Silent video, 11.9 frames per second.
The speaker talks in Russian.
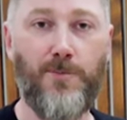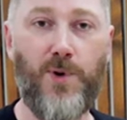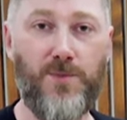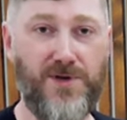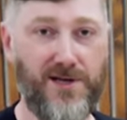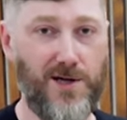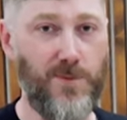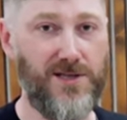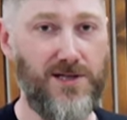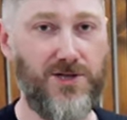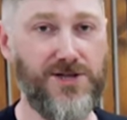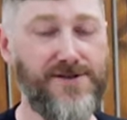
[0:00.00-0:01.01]
по меркам
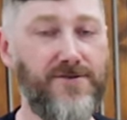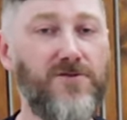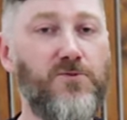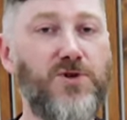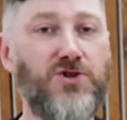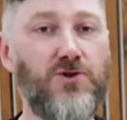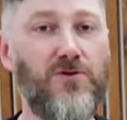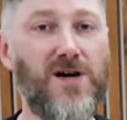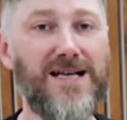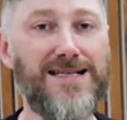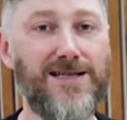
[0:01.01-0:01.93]
отечественного печного